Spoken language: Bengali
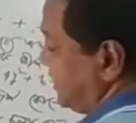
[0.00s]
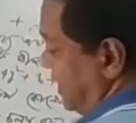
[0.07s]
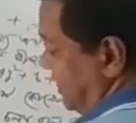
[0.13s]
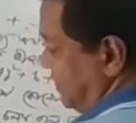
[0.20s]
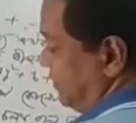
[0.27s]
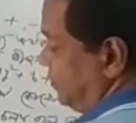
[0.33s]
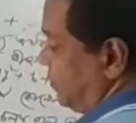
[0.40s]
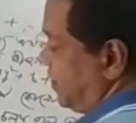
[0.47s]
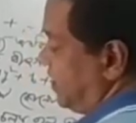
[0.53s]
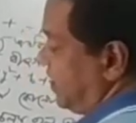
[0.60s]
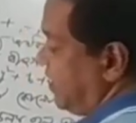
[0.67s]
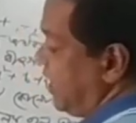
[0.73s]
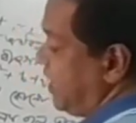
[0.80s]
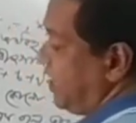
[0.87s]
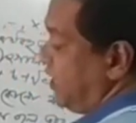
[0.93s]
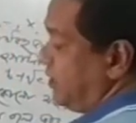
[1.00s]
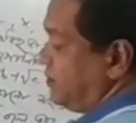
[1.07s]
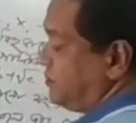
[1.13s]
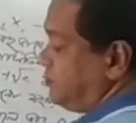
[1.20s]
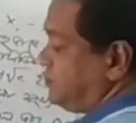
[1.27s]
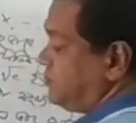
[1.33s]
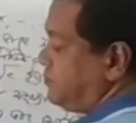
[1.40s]
এক নাম্বার এ
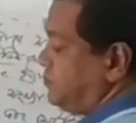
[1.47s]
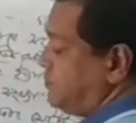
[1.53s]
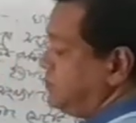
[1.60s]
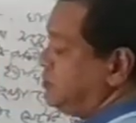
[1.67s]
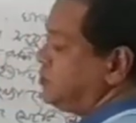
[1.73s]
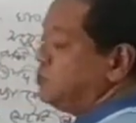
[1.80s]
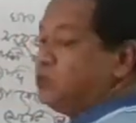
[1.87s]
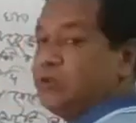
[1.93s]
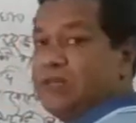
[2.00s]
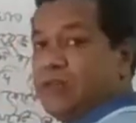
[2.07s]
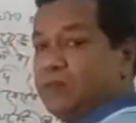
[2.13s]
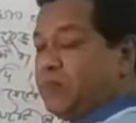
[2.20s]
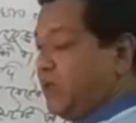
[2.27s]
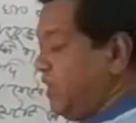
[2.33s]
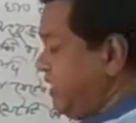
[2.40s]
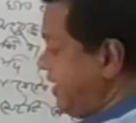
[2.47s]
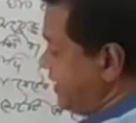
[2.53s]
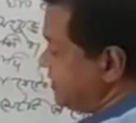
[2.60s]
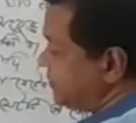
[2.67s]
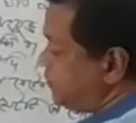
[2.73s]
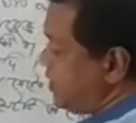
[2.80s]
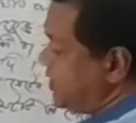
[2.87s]
দুই নাম্বার এ
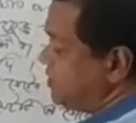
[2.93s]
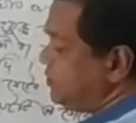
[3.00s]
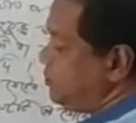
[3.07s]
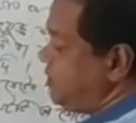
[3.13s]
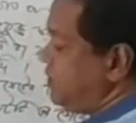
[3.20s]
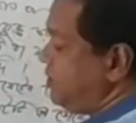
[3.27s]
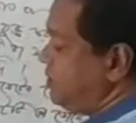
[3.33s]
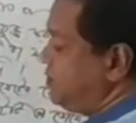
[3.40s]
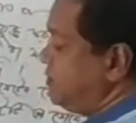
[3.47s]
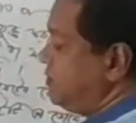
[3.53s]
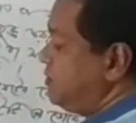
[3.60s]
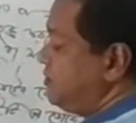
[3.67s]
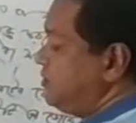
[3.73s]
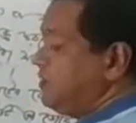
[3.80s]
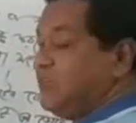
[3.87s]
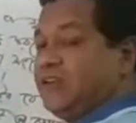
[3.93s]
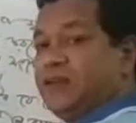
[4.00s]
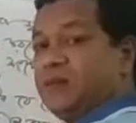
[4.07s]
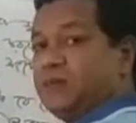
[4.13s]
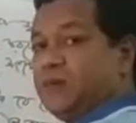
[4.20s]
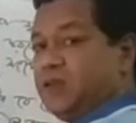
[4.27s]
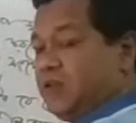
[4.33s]
এক্স প্লাস বি তিন
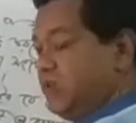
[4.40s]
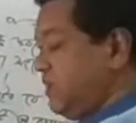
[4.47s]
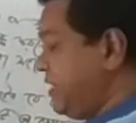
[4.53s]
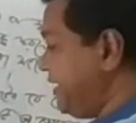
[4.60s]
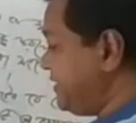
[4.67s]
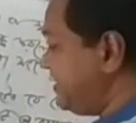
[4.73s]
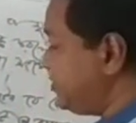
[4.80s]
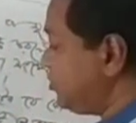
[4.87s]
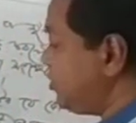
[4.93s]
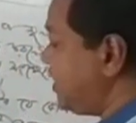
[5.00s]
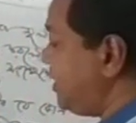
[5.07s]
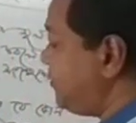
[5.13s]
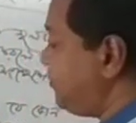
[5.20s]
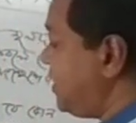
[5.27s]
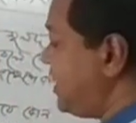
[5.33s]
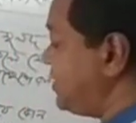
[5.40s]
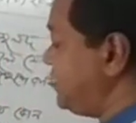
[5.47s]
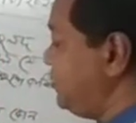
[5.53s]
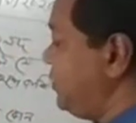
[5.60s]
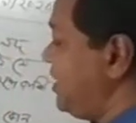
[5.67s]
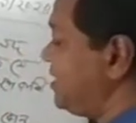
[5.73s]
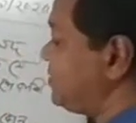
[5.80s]
নাম্বার এ এক্স স্কোয়ার প্লাস
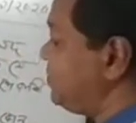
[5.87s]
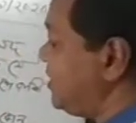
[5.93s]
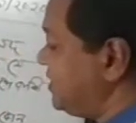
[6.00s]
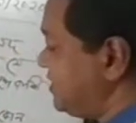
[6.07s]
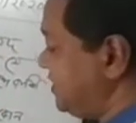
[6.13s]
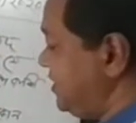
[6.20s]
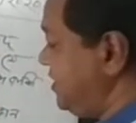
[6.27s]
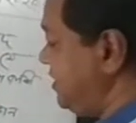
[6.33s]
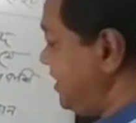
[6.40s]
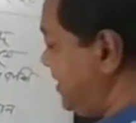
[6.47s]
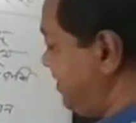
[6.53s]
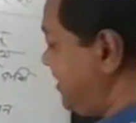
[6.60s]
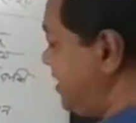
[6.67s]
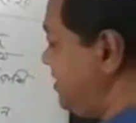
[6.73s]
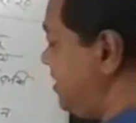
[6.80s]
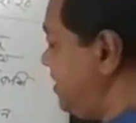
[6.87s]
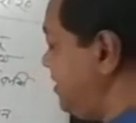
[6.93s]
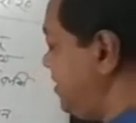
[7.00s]
বি এক্স প্লাস সি ইত্যাদি